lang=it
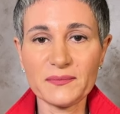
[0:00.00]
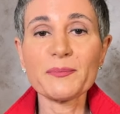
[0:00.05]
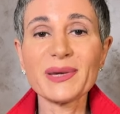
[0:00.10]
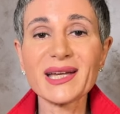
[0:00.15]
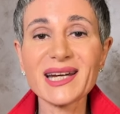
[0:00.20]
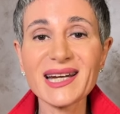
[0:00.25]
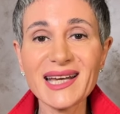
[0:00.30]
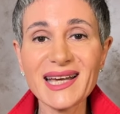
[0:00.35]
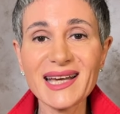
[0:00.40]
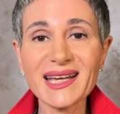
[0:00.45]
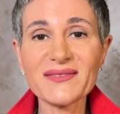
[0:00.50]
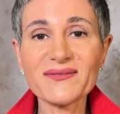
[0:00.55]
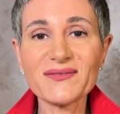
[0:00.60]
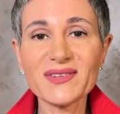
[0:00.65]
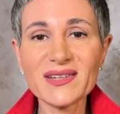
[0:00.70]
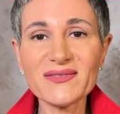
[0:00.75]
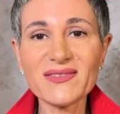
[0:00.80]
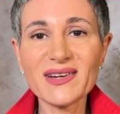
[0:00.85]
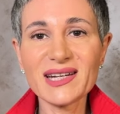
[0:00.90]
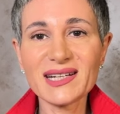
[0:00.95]
perché
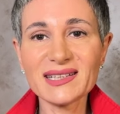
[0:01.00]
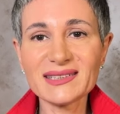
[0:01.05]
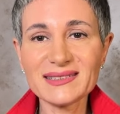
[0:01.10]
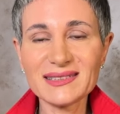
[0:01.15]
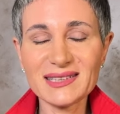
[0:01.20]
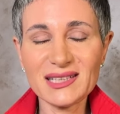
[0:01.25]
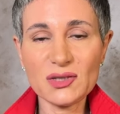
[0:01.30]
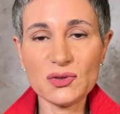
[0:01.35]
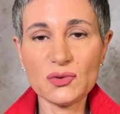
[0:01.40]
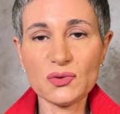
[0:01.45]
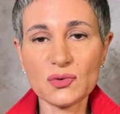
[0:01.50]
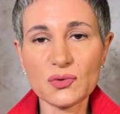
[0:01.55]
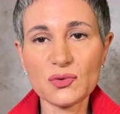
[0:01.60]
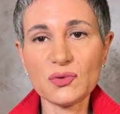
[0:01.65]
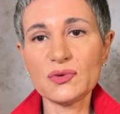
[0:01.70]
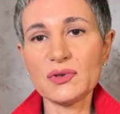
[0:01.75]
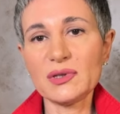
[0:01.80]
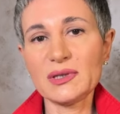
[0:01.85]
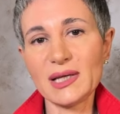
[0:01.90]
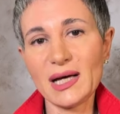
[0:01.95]
vivere a stretto
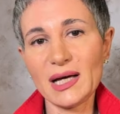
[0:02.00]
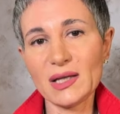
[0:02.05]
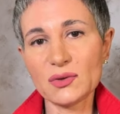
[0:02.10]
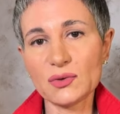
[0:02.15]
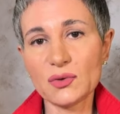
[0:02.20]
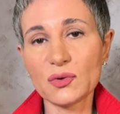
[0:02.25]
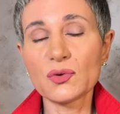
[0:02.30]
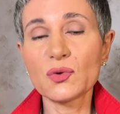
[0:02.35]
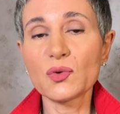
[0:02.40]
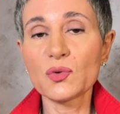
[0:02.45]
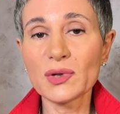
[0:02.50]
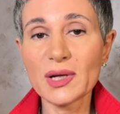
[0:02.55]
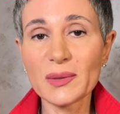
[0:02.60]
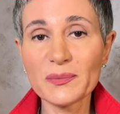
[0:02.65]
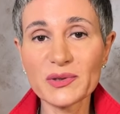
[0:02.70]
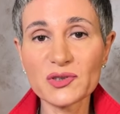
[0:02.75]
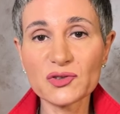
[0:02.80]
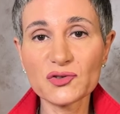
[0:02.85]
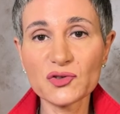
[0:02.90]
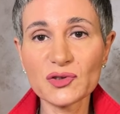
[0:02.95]
contatto con una
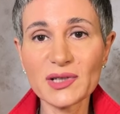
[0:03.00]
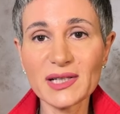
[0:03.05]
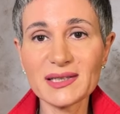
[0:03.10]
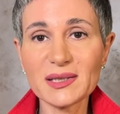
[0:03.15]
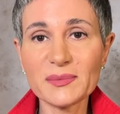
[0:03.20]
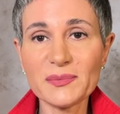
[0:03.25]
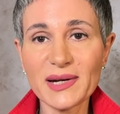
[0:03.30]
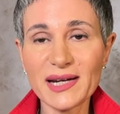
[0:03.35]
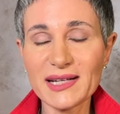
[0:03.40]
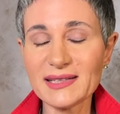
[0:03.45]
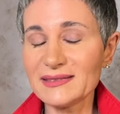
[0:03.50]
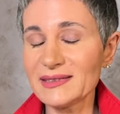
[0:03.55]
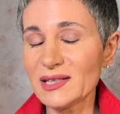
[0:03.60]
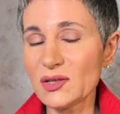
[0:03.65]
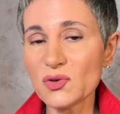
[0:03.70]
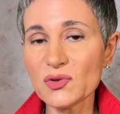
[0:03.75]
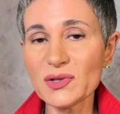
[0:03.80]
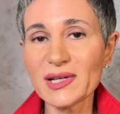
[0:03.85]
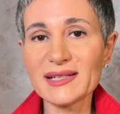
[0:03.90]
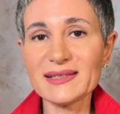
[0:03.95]
persona depressa
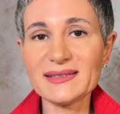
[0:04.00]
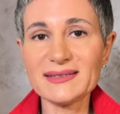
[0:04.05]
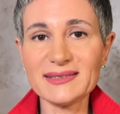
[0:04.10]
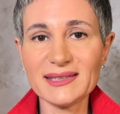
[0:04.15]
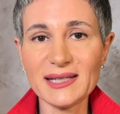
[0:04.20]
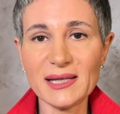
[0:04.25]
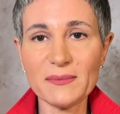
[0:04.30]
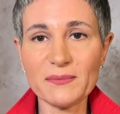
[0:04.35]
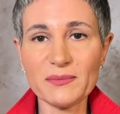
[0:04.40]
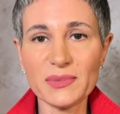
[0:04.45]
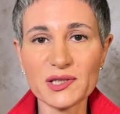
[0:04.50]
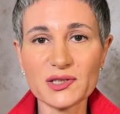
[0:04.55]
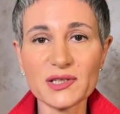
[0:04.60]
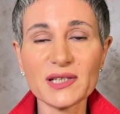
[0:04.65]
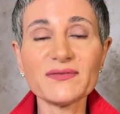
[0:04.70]
non è semplice,